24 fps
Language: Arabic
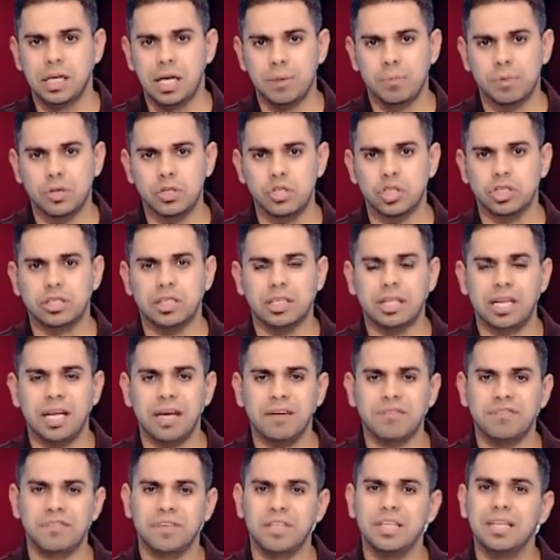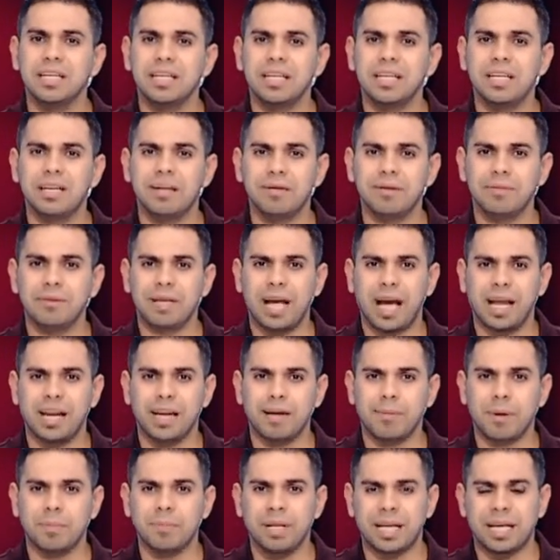والماتشات تتلعب فين يعني
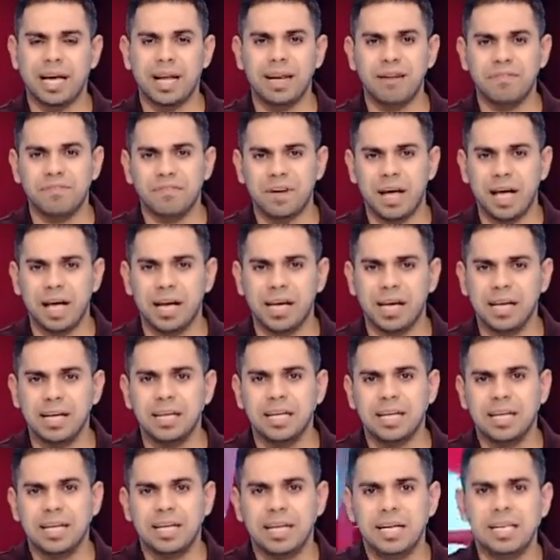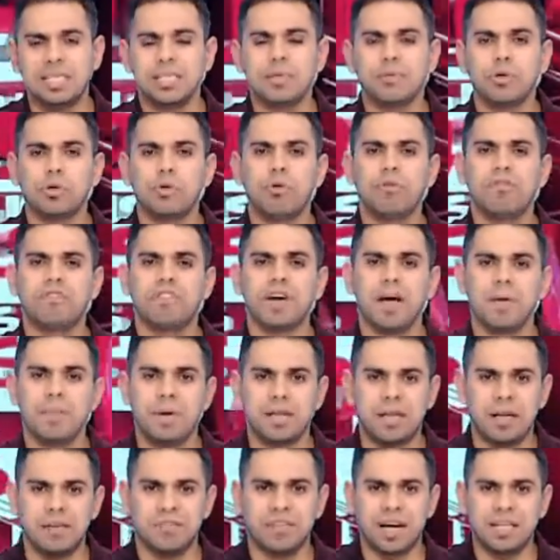لما بنتكلم في حاجه لازم نكون
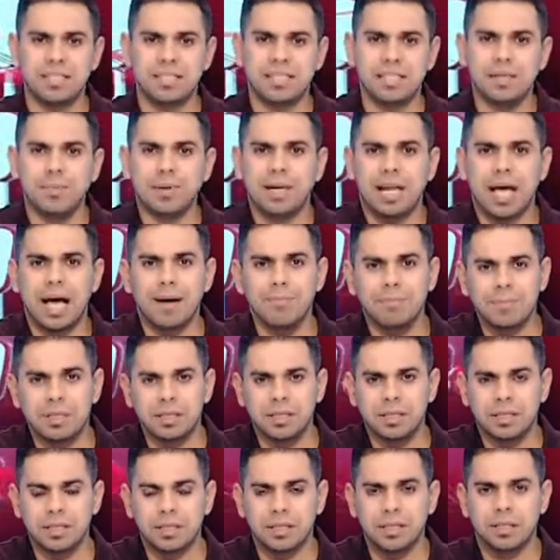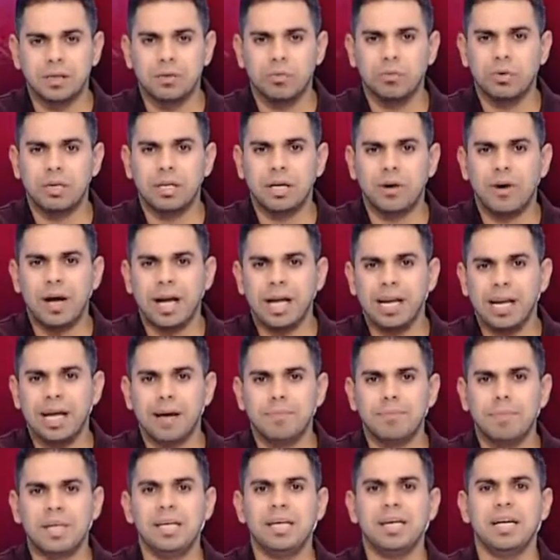فاهمينها فهنسيب الامن والنواحي
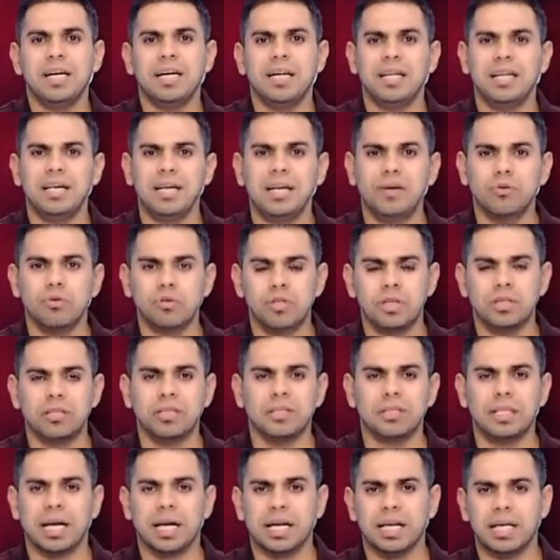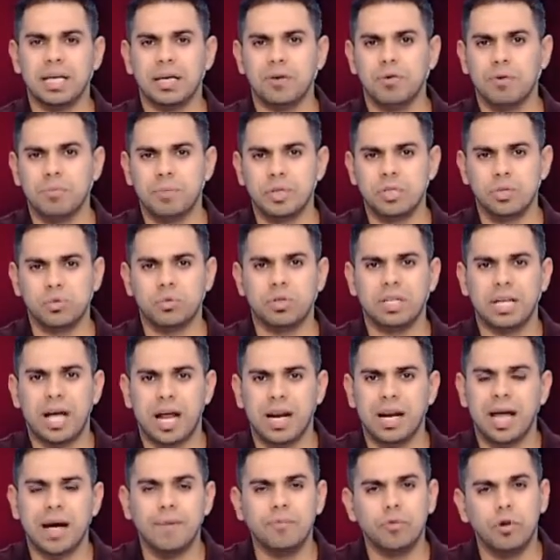الامنيه لوزاره الداخليه والمسؤولين
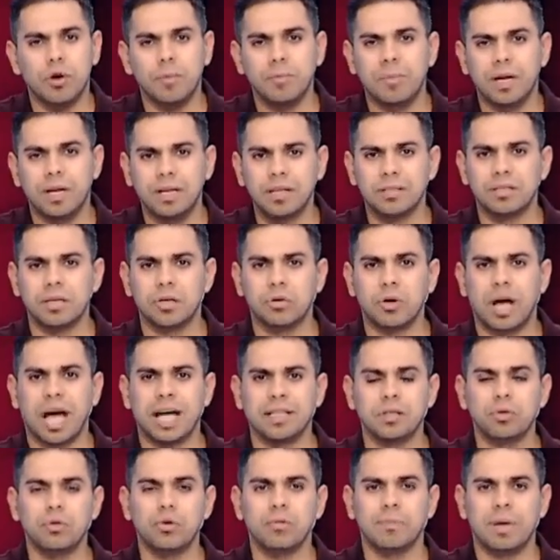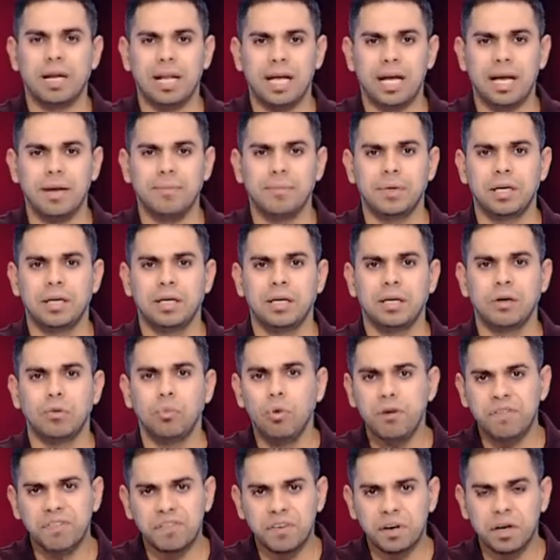عن الامن هم اللي يقدروا يحددوا الملاعب
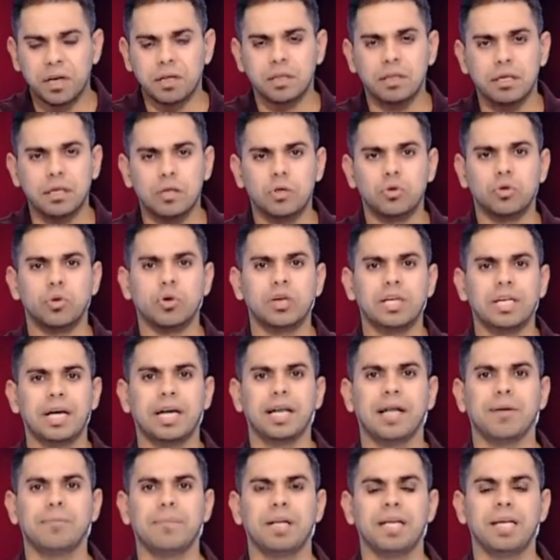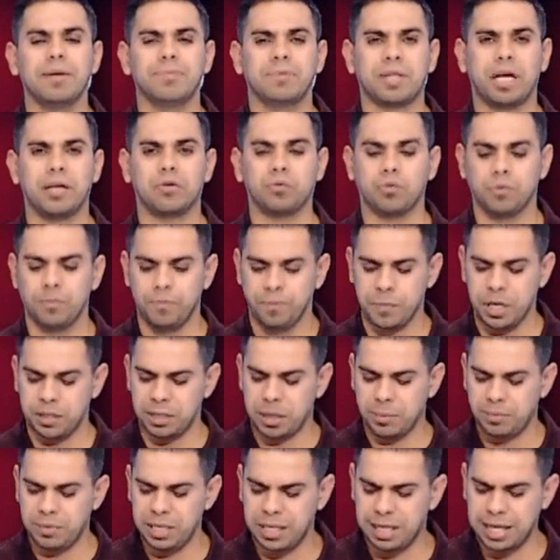وفقا للرؤيه الامنيه بتاعتهم.
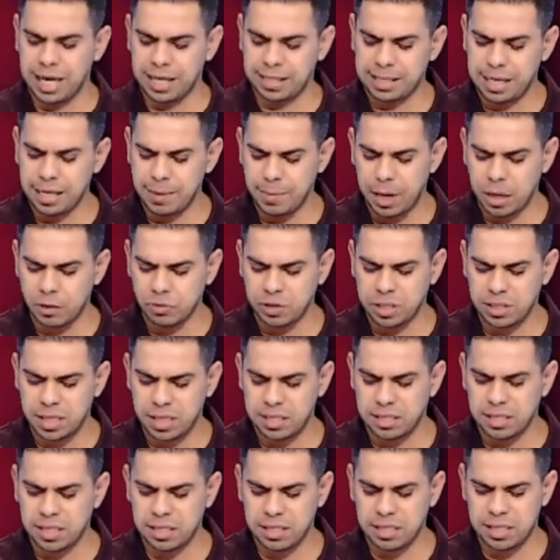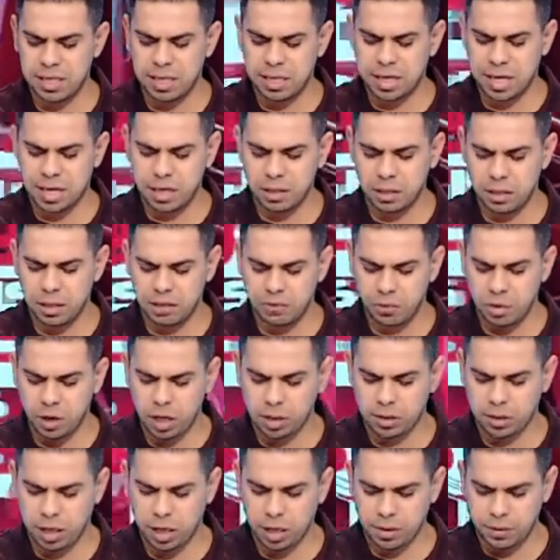طب نرجع تاني مع الاستاذ عز حسين اللي كان التليفون
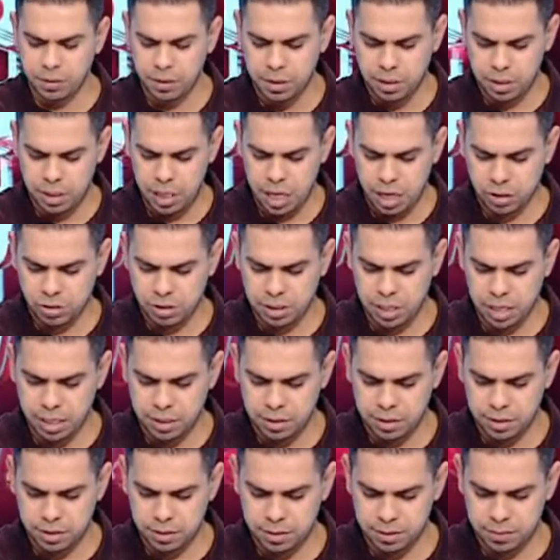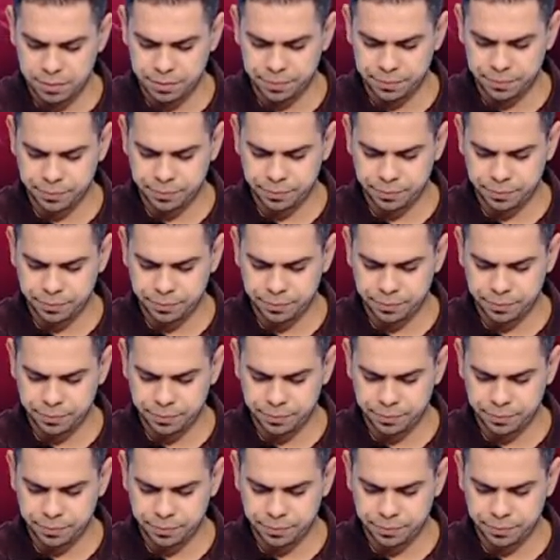قطع يا استاذ عز